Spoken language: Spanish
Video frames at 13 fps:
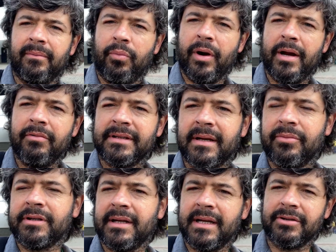Bueno,
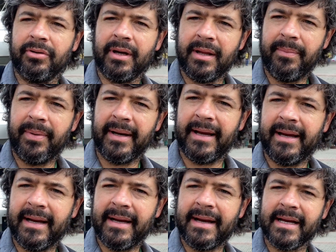estamos en la ciudad de
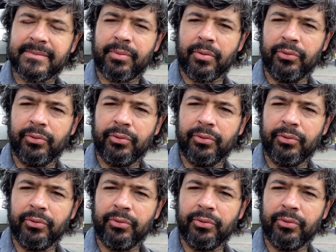Pereira en Expo